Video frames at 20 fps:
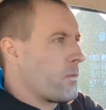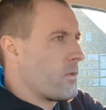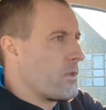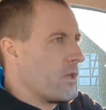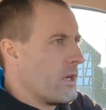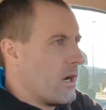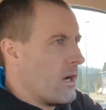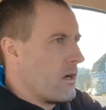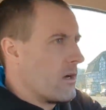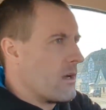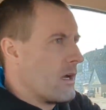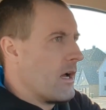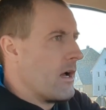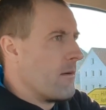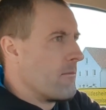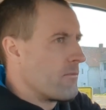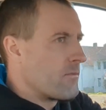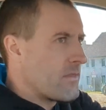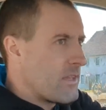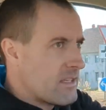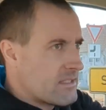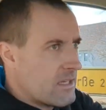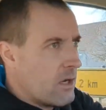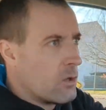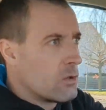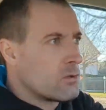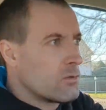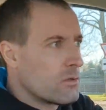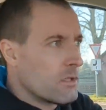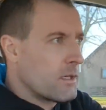Ja, ähm, das
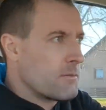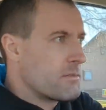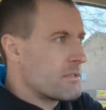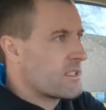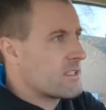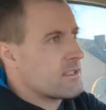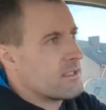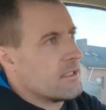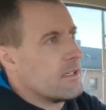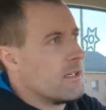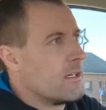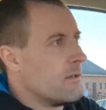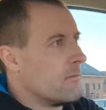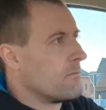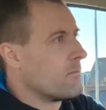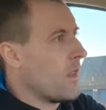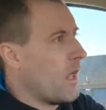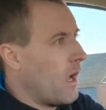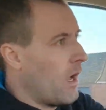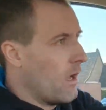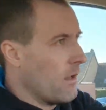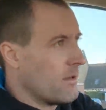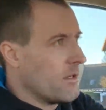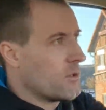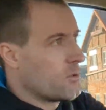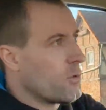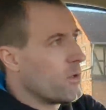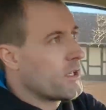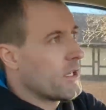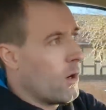Auto gibt es ähm,
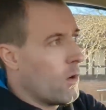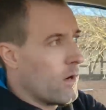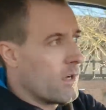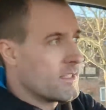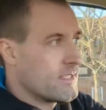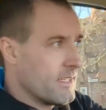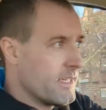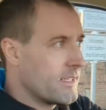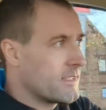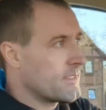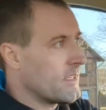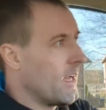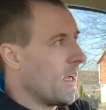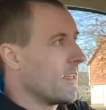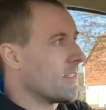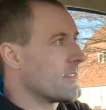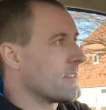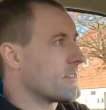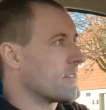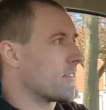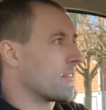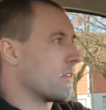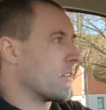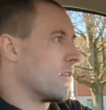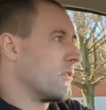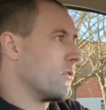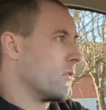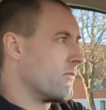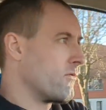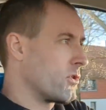natürlich auch als X1. Das
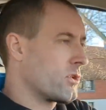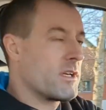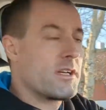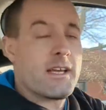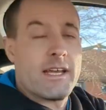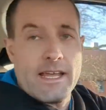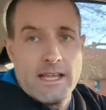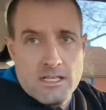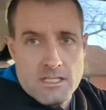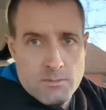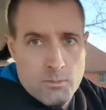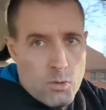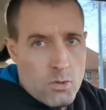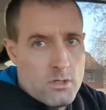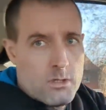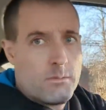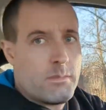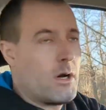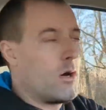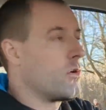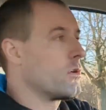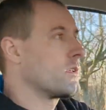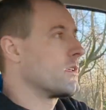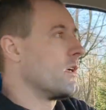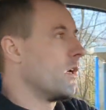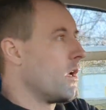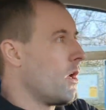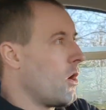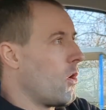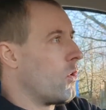wird in Regensburg gebaut
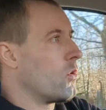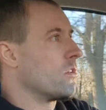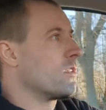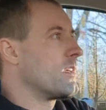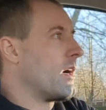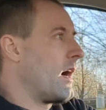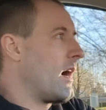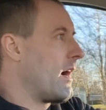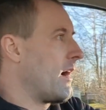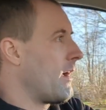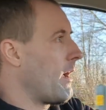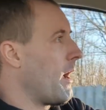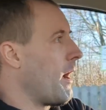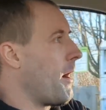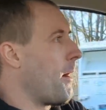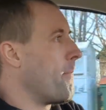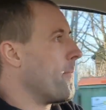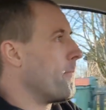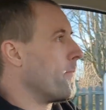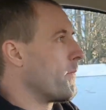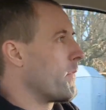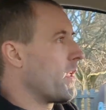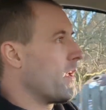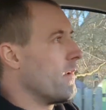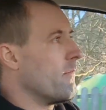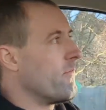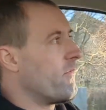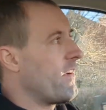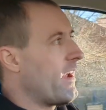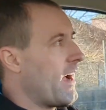und da ähm,
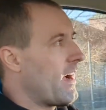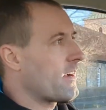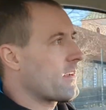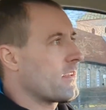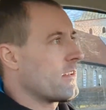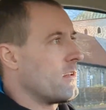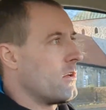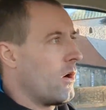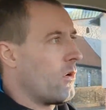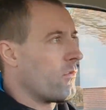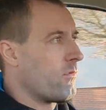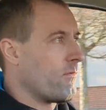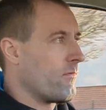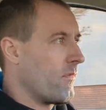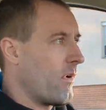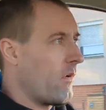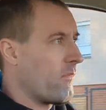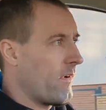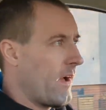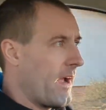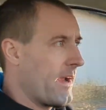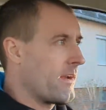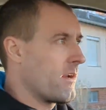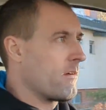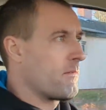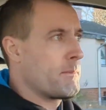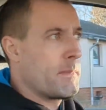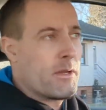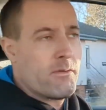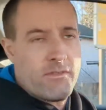im Werk laufen auf
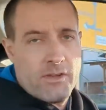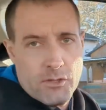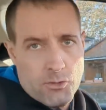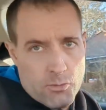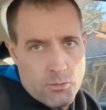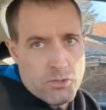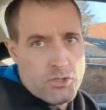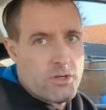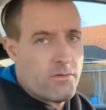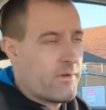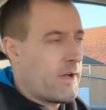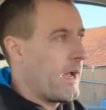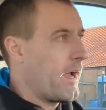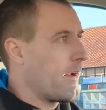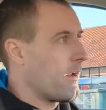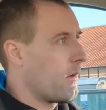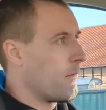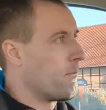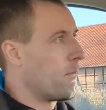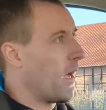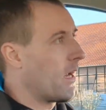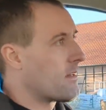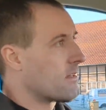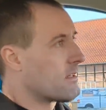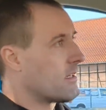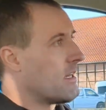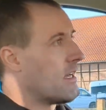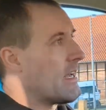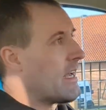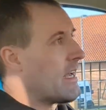einer, BMW-typisch auf einem
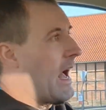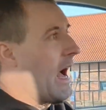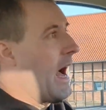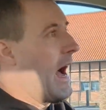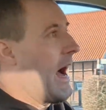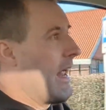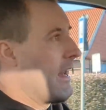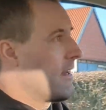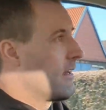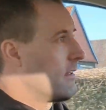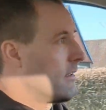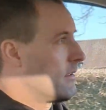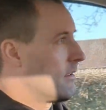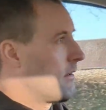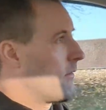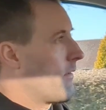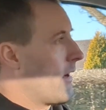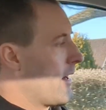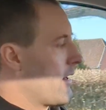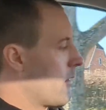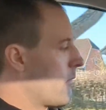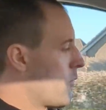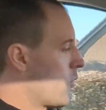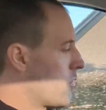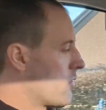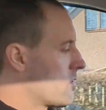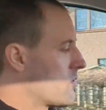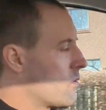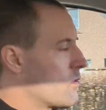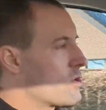Band, alle, auf einer
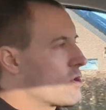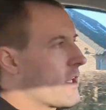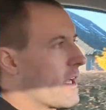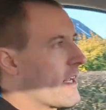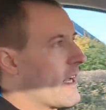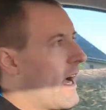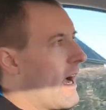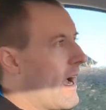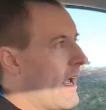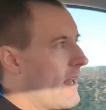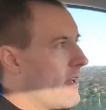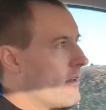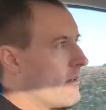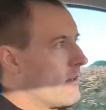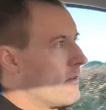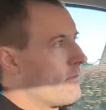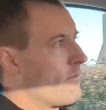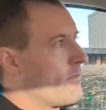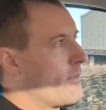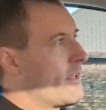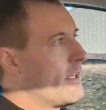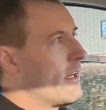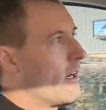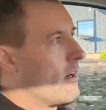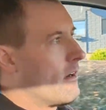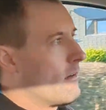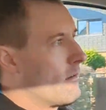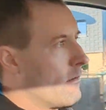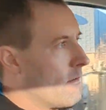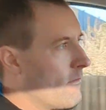Produktionsstrecke, alle
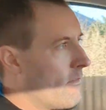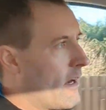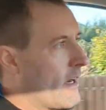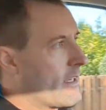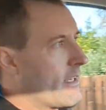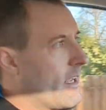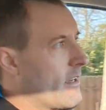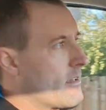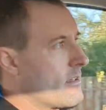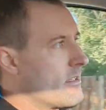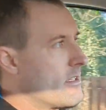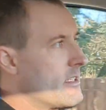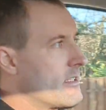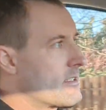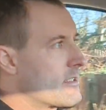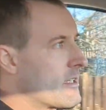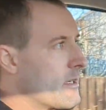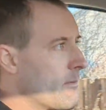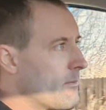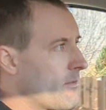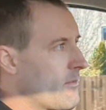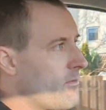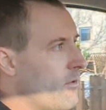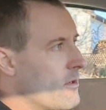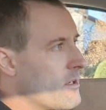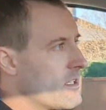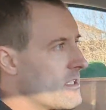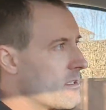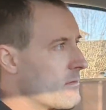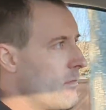vier Varianten, die es gibt
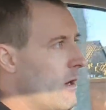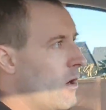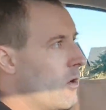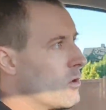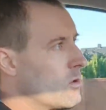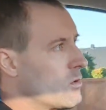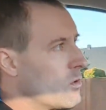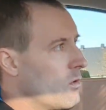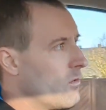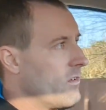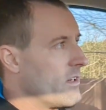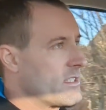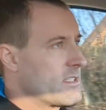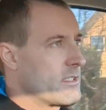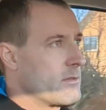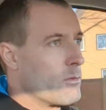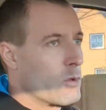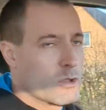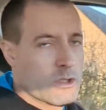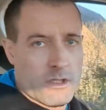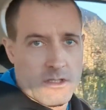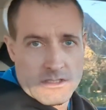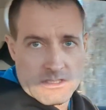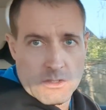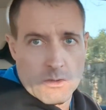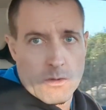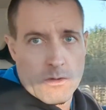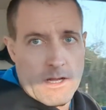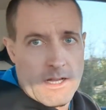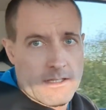von diesem Auto, was die
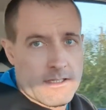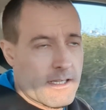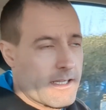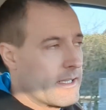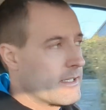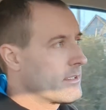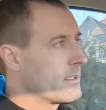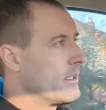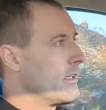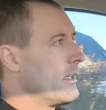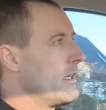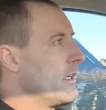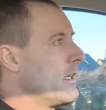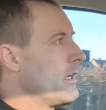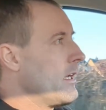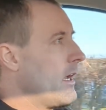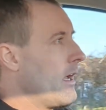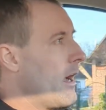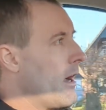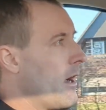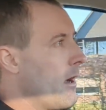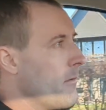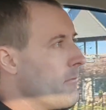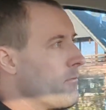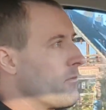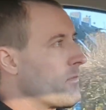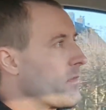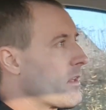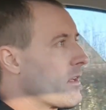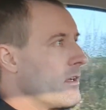Motorisierung angeht.
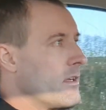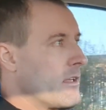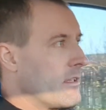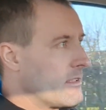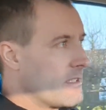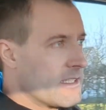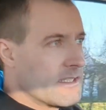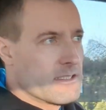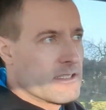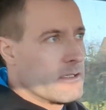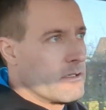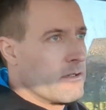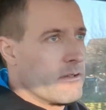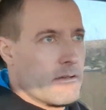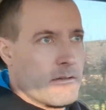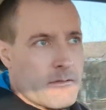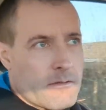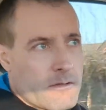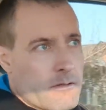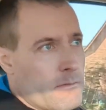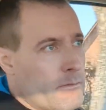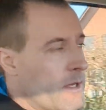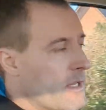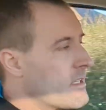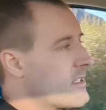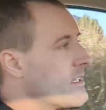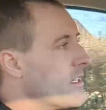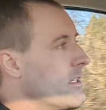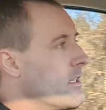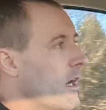Ähm, Diesel,
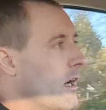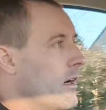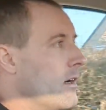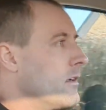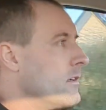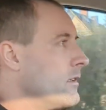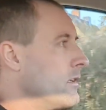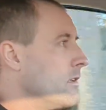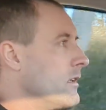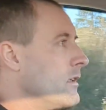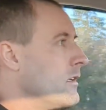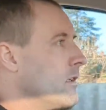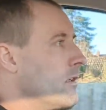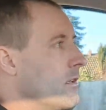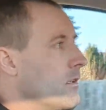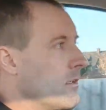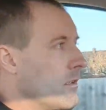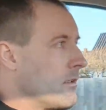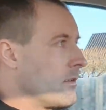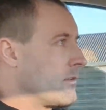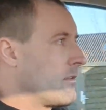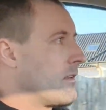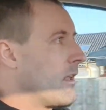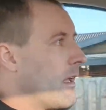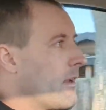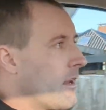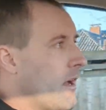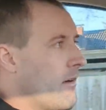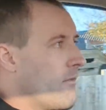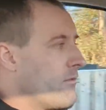Benziner,
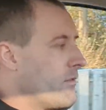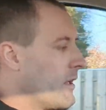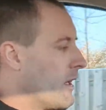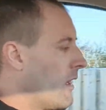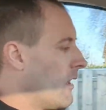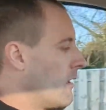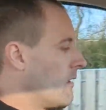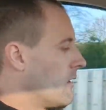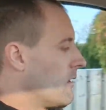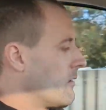dann haben wir